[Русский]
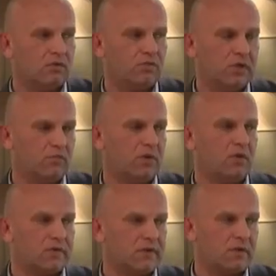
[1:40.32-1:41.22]
У меня
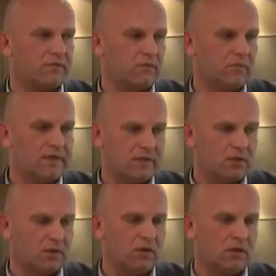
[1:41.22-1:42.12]
браузер
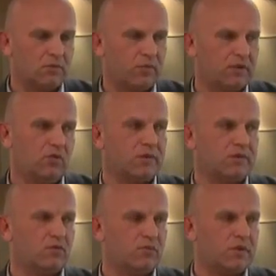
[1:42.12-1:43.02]
Mozilla по одной
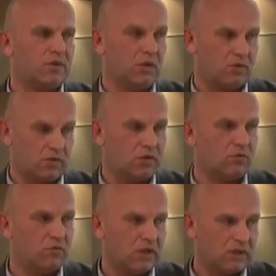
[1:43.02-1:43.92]
простой причине. То есть
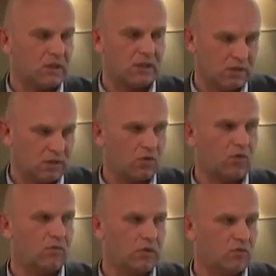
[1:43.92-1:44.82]
у меня стоят и
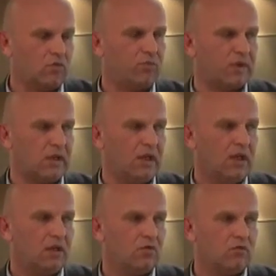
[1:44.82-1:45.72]
Chrome, и Opera,
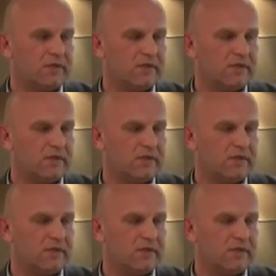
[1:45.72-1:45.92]
но у э,